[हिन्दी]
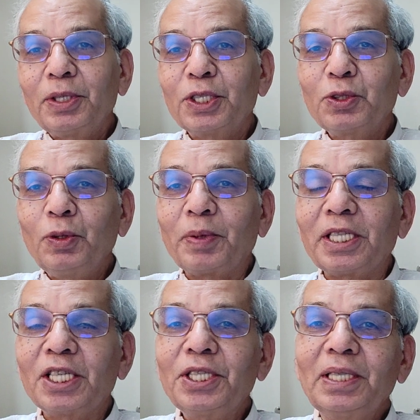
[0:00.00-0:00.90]
इसको
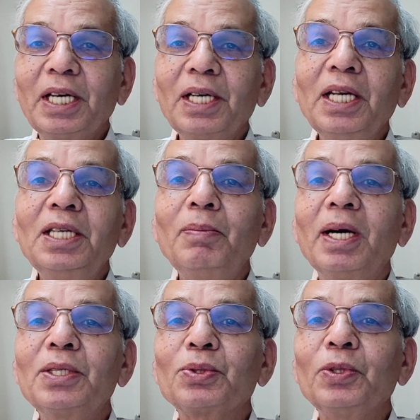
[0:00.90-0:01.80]
प्रदर्शित करने की
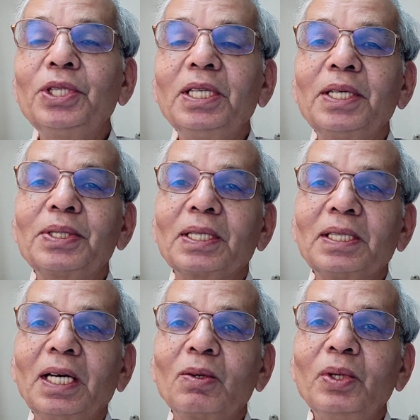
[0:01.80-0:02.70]
बात सोच ही नहीं
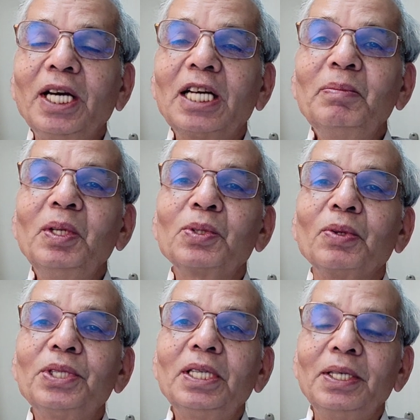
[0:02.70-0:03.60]
सकता कोई आदमी
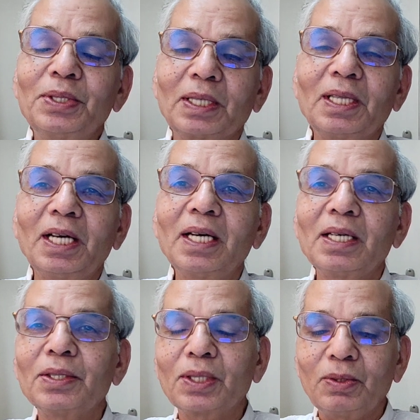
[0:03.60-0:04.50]
सोच ही नहीं सकता
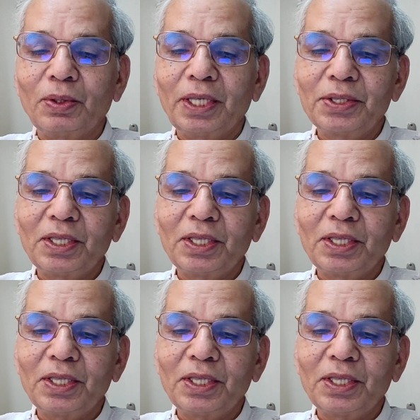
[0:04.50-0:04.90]
है इसको